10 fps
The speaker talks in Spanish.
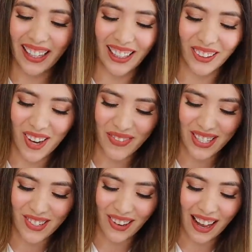que está toda
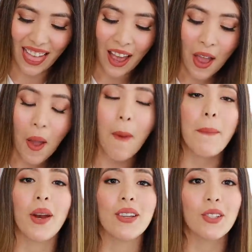apachurrada,
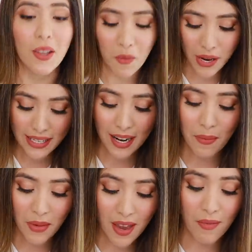pero esto demuestra
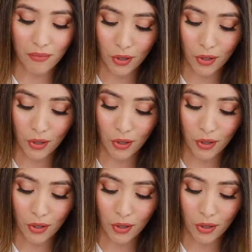mi